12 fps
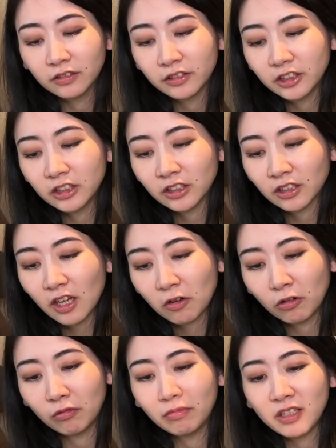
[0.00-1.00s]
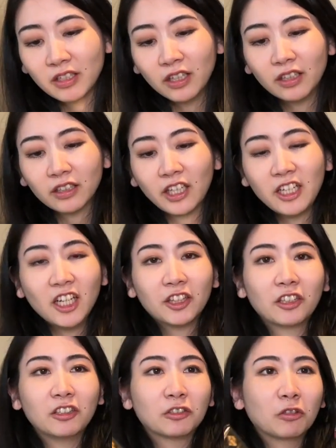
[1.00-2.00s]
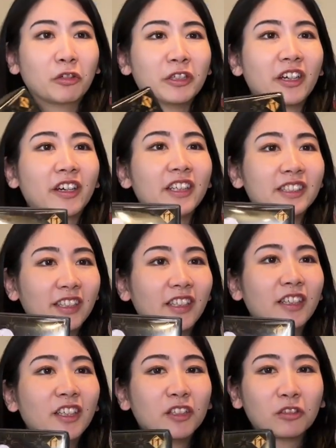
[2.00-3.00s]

うち結構みんな気になってる人多いからさ、